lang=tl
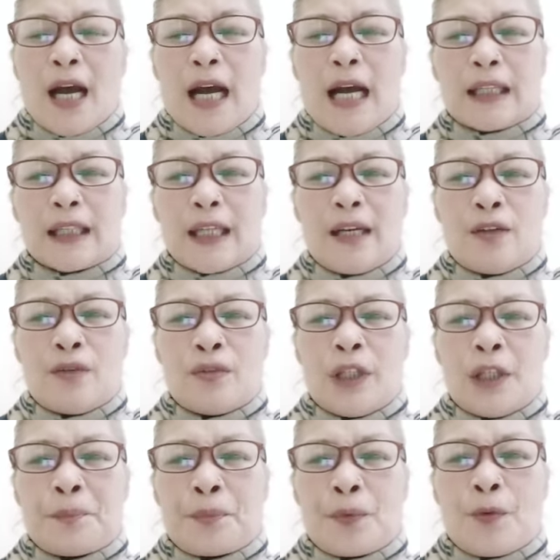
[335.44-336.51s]
At ganun
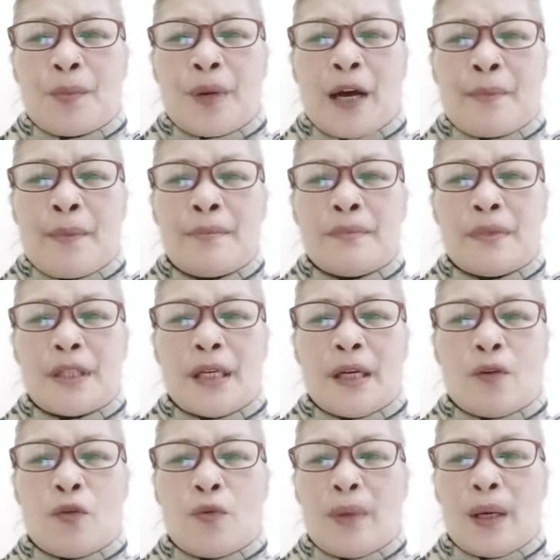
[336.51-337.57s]
din po mga mamsi
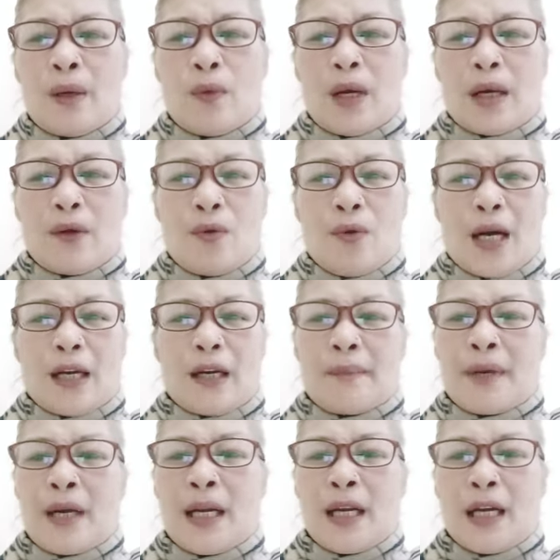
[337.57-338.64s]
kung maluwag-luwag
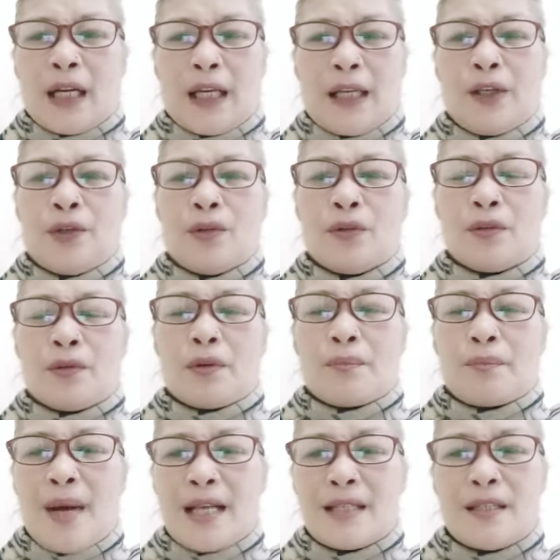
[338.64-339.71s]
naman ang
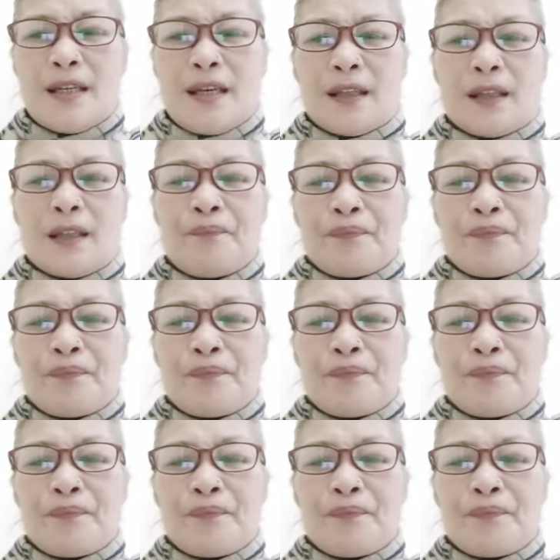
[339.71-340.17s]
inyong budget